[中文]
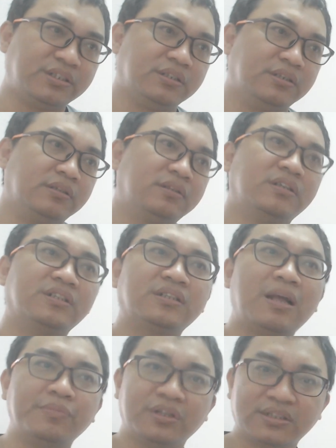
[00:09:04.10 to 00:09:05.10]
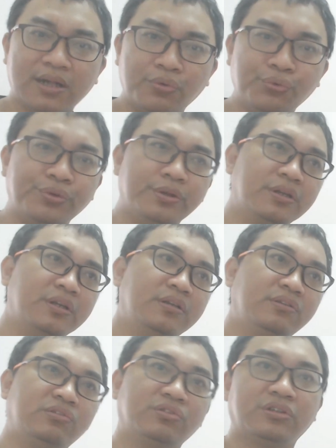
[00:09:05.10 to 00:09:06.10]
能，可是他们的遭遇。
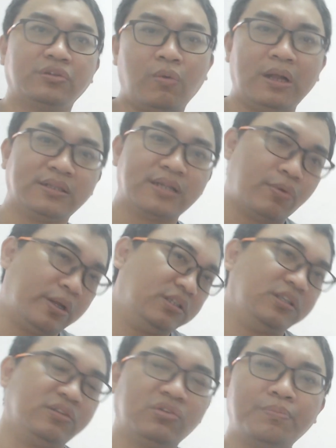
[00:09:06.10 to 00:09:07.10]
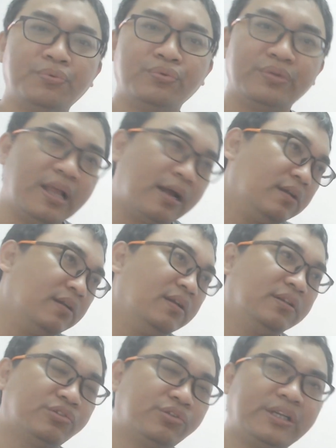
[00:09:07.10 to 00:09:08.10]
就是外在环境都不一样，
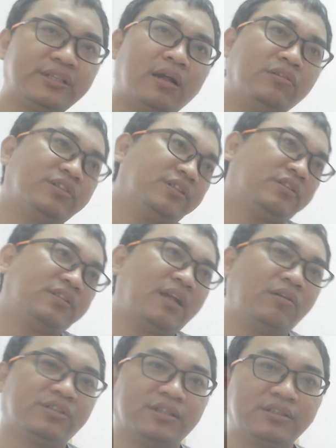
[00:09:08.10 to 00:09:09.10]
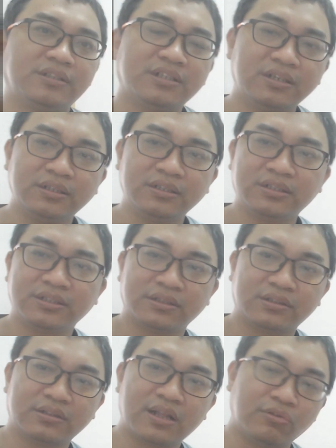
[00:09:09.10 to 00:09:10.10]
所以造造成车子
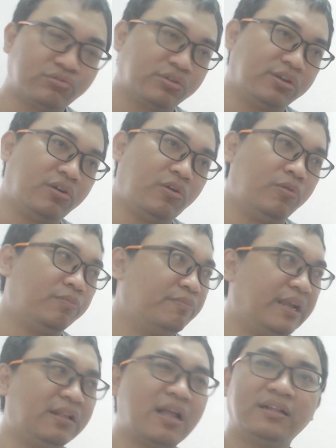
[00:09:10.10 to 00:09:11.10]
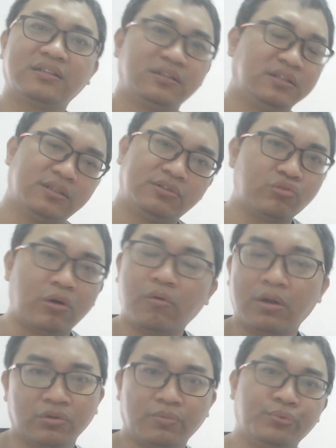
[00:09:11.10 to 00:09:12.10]
到最后每一台车子的状
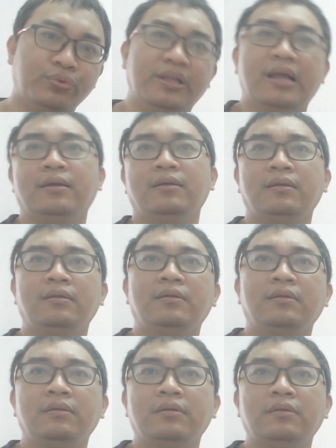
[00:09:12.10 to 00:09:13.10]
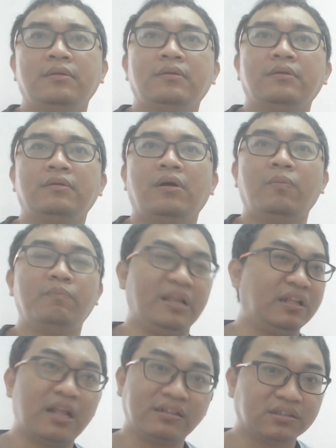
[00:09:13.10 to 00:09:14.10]
况都不一样，啊，每一
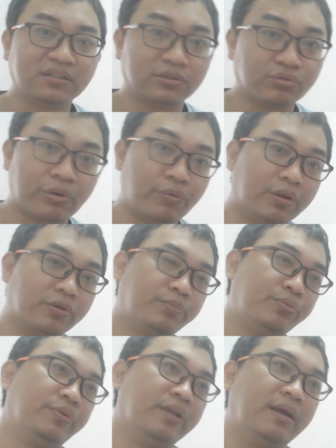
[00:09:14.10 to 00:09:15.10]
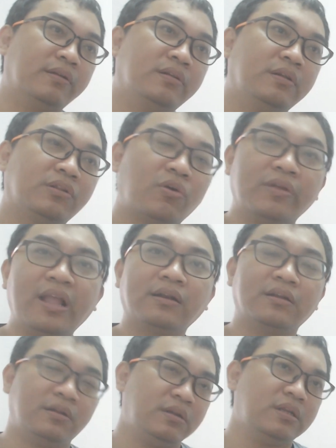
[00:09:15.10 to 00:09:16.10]
台车子的状况都不一样。同样
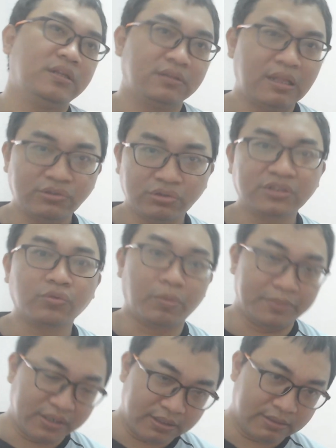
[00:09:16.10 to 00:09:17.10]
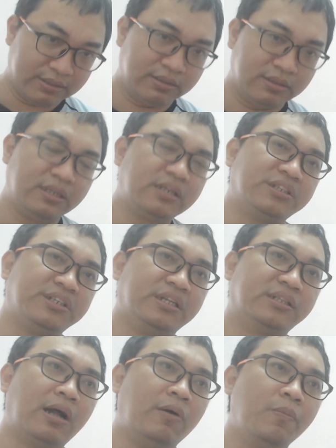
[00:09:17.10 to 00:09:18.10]
的，那就是我们人的一个写
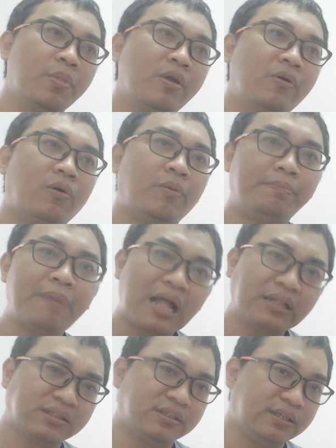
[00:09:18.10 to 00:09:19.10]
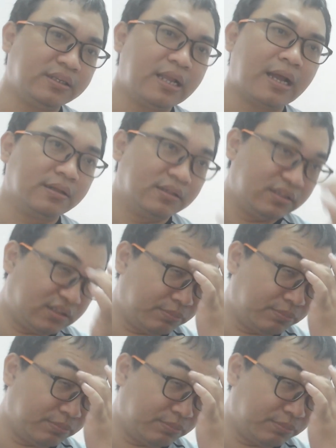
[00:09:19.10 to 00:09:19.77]
照。我们八字一样，只不